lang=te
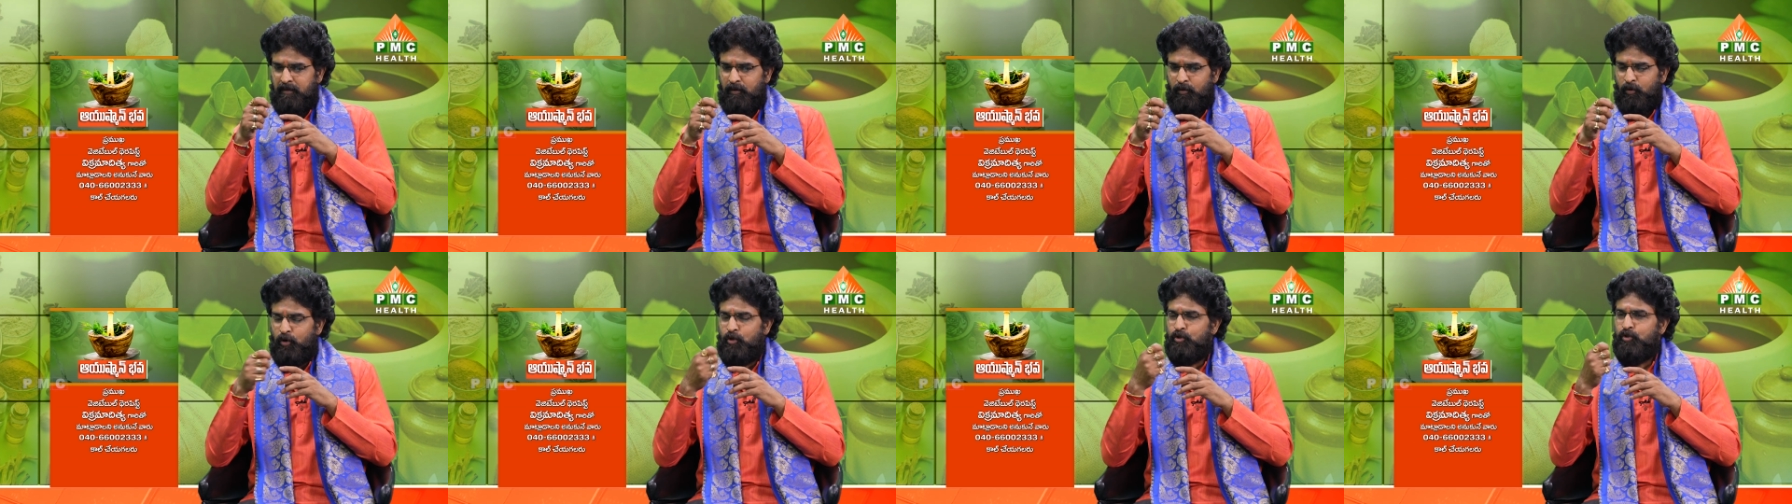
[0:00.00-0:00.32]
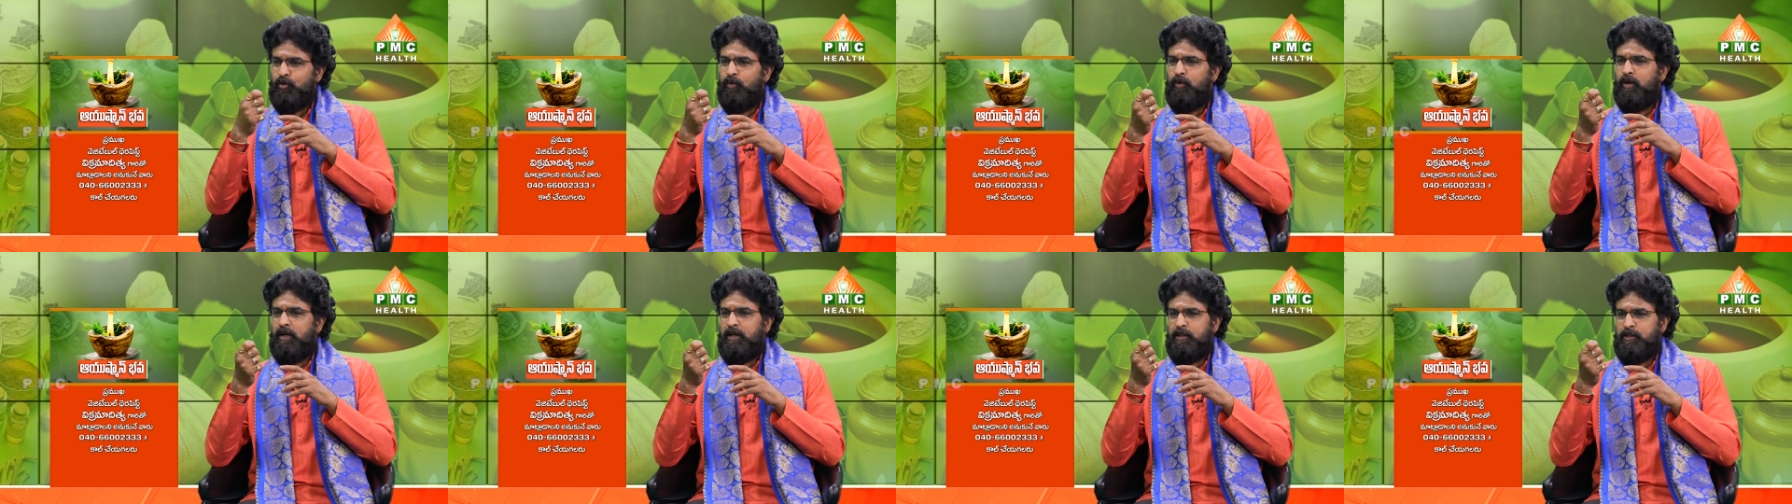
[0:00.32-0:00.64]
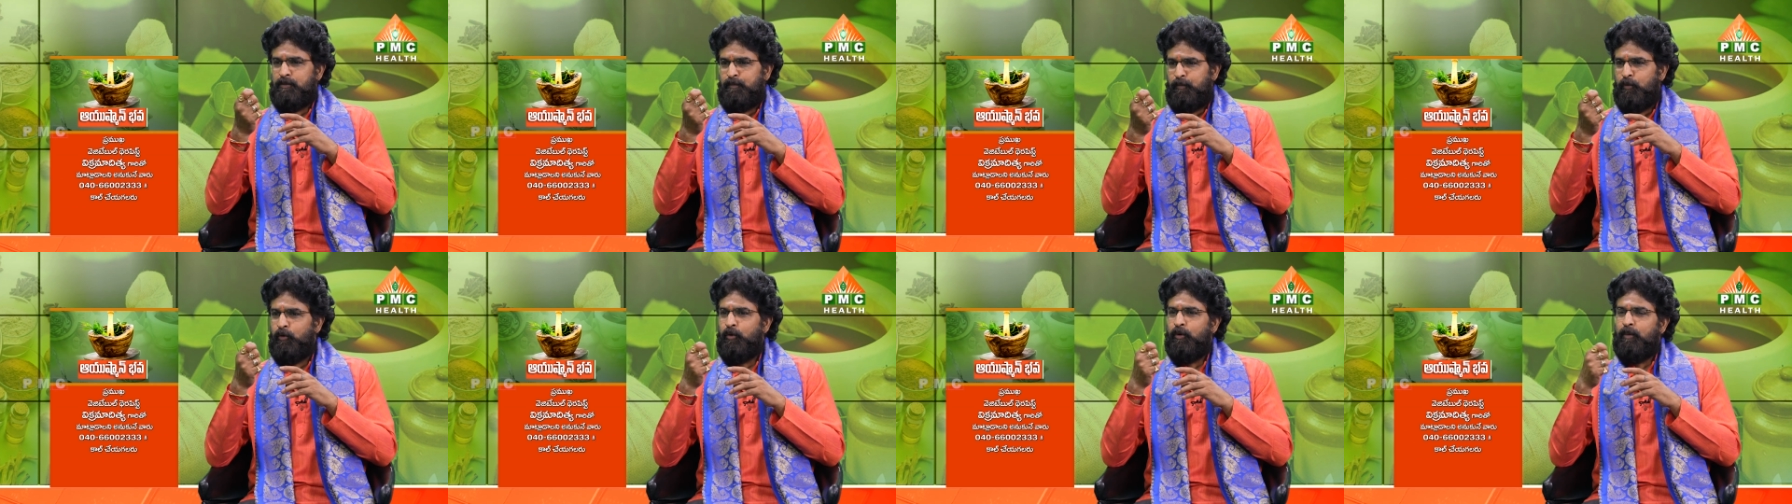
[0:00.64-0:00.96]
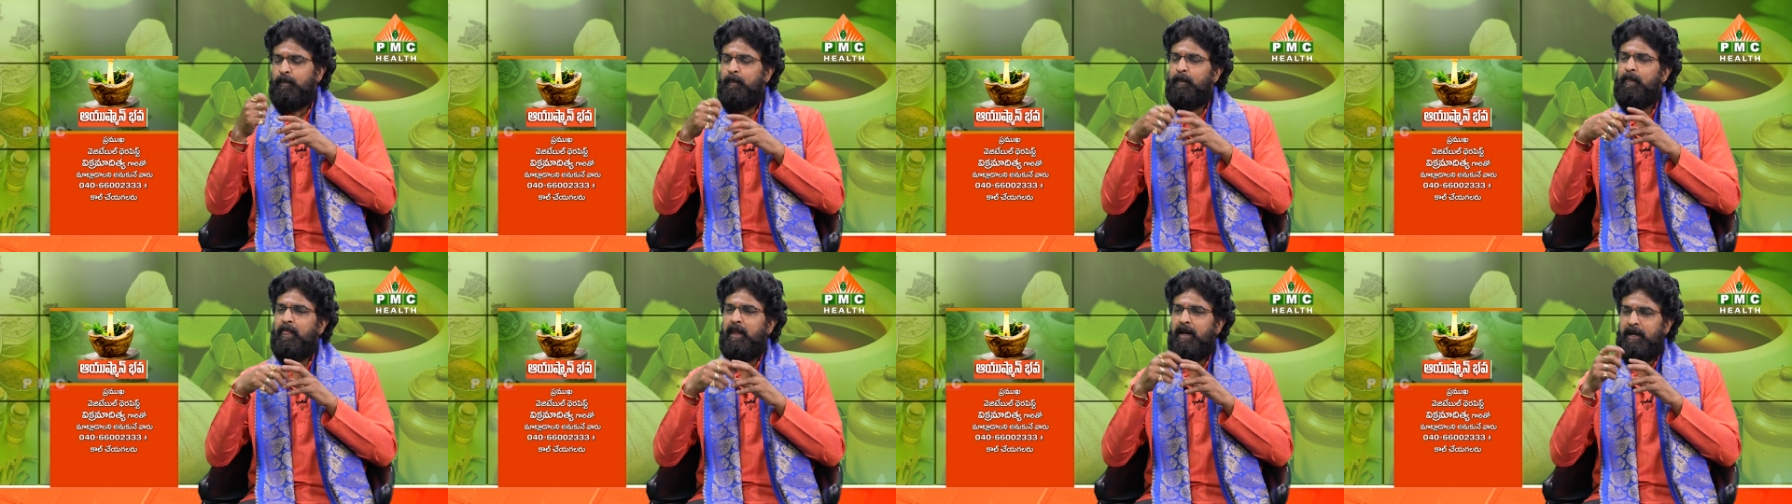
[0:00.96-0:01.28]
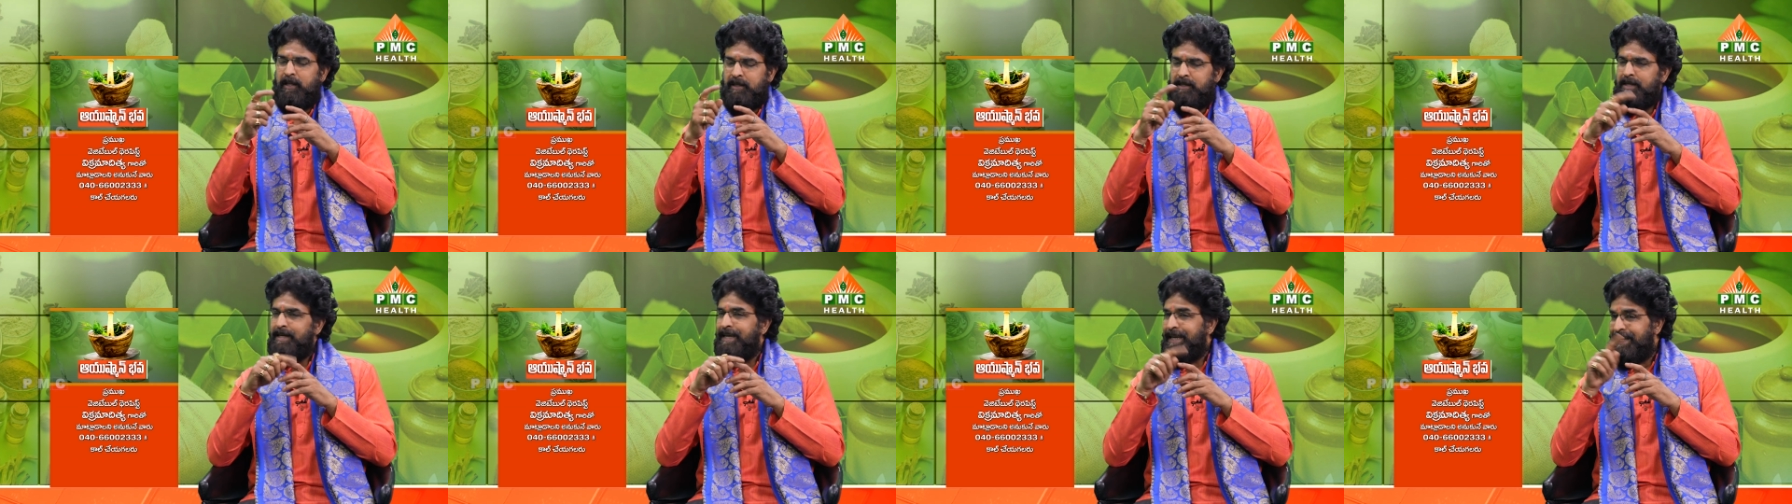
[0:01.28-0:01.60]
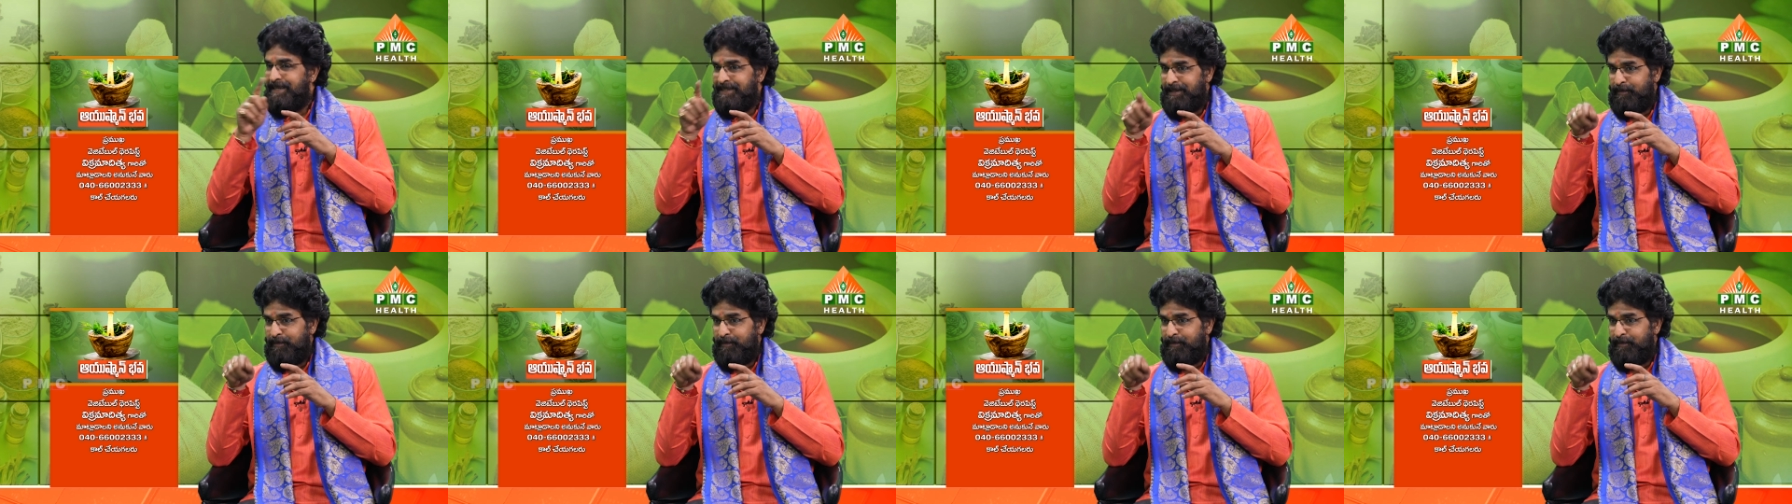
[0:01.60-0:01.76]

రోజు ఒక స్పూన్ అంటే ఈ